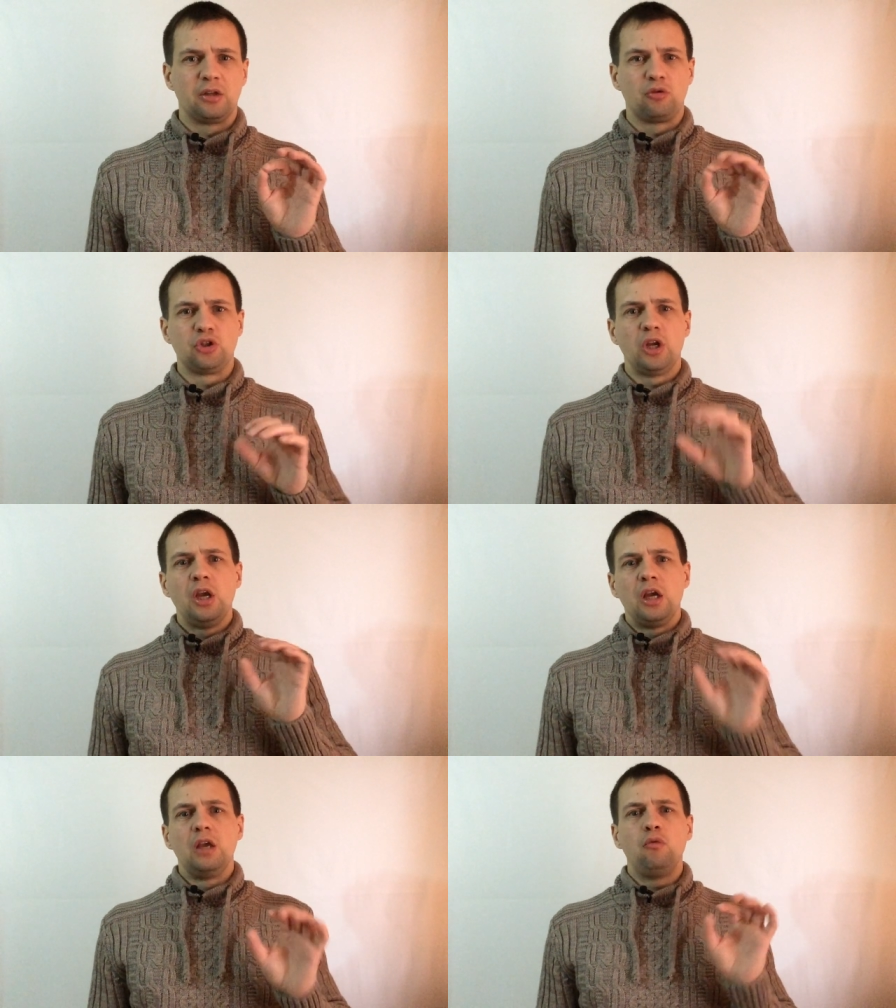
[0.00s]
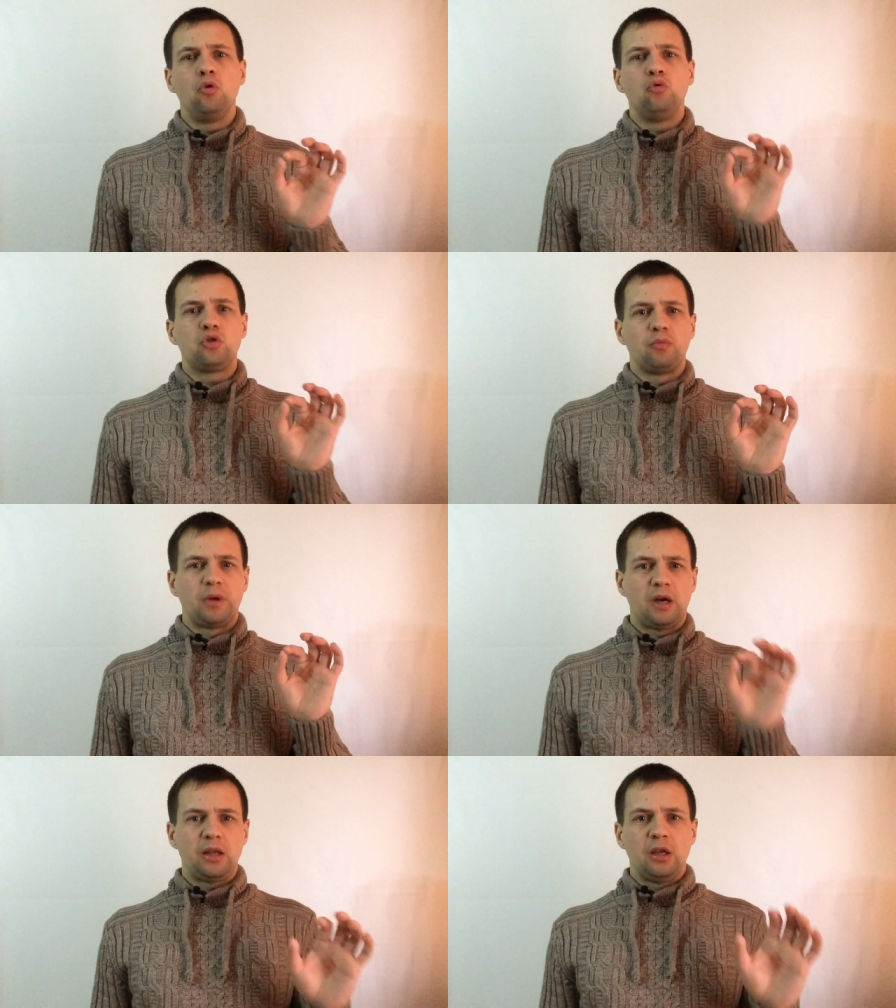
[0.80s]
То есть его нужно
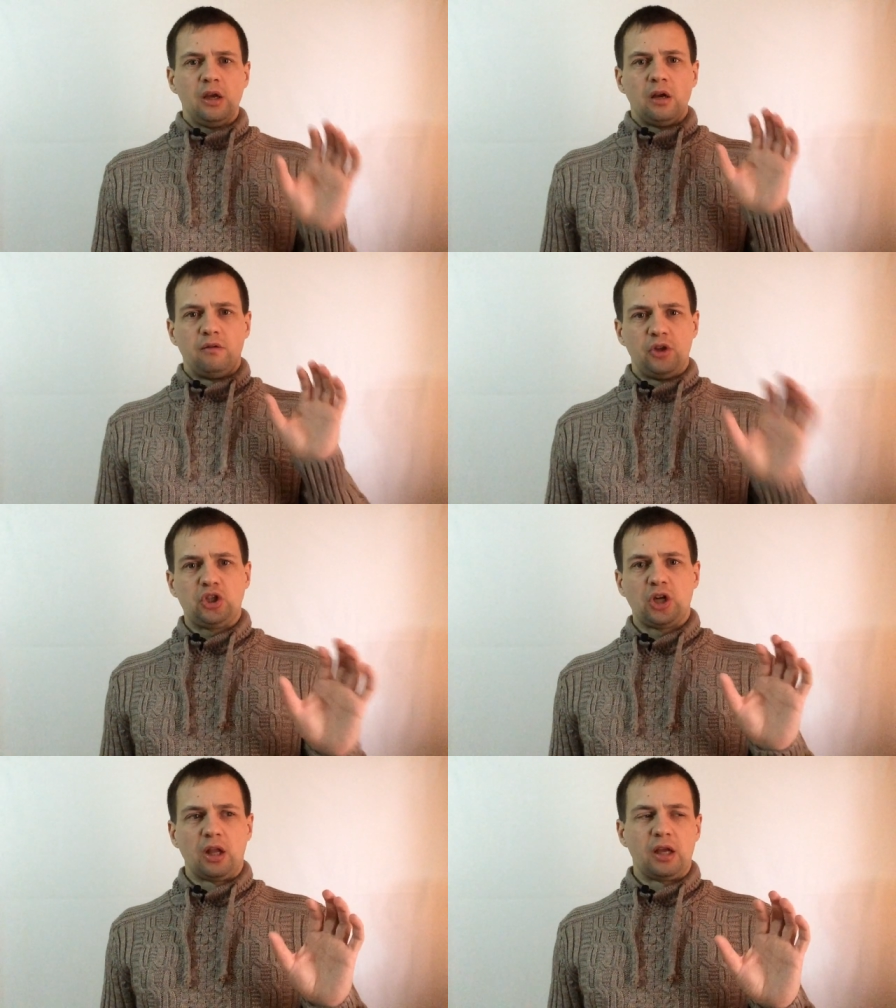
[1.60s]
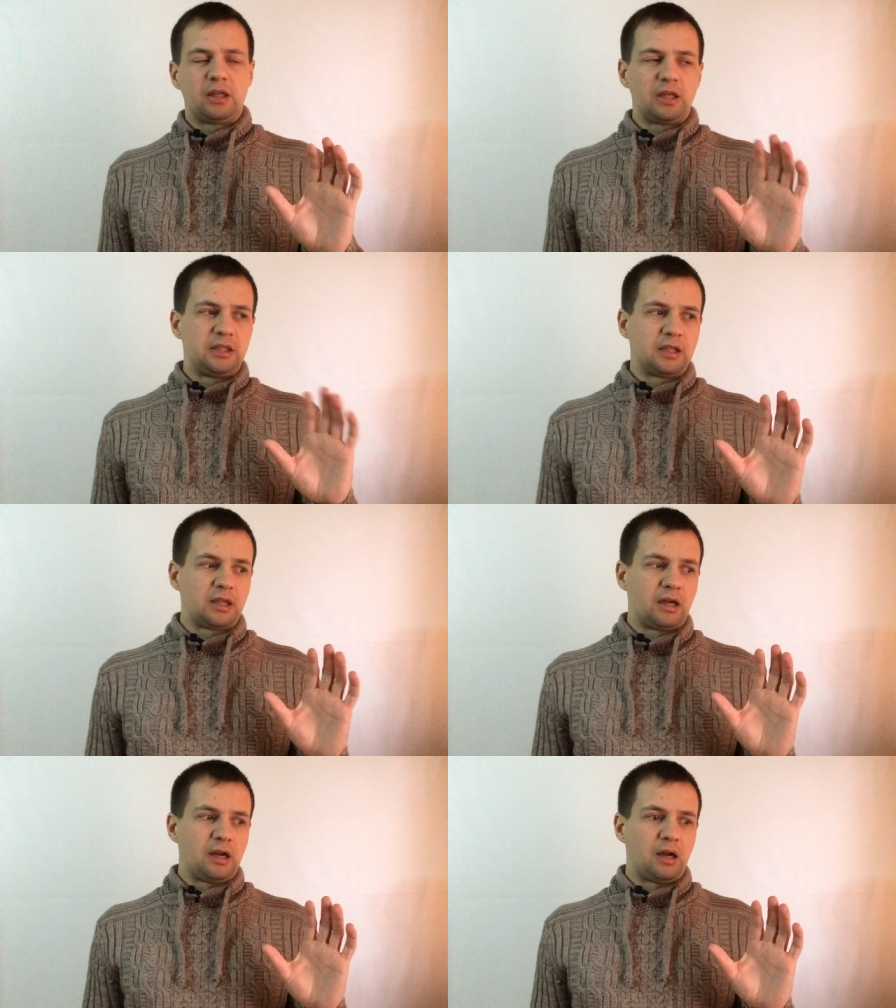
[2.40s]
пихать в начало. Это
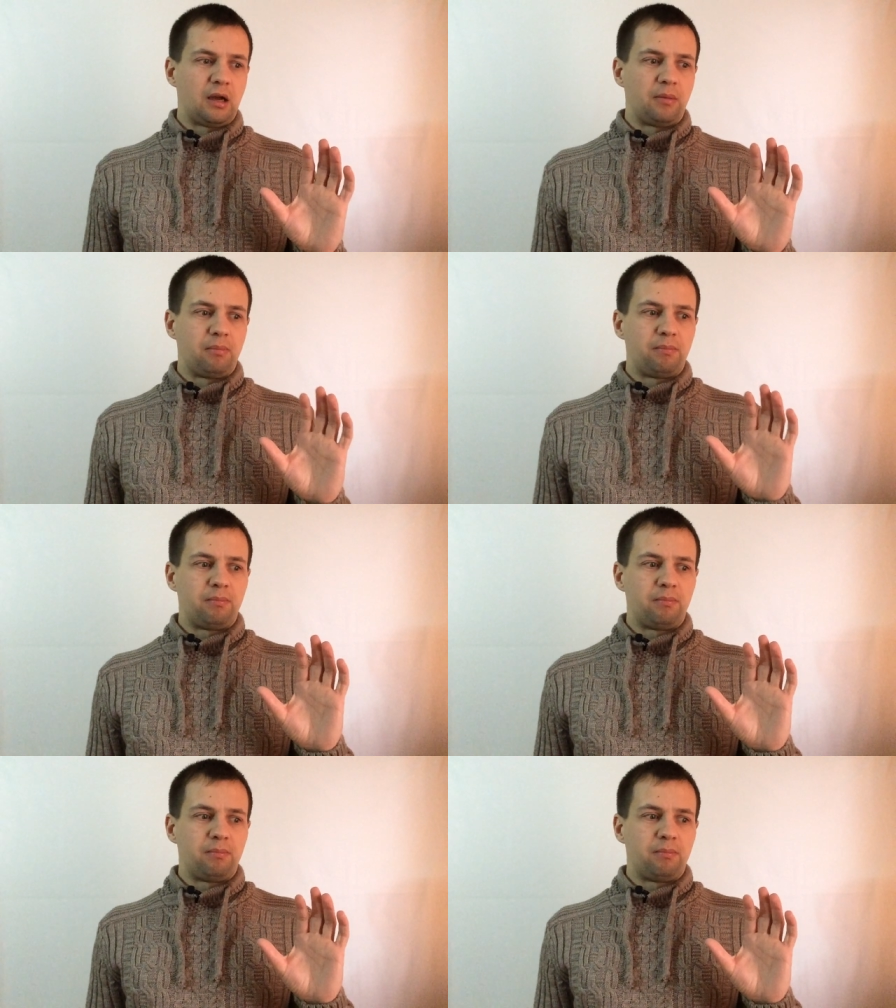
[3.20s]
где-то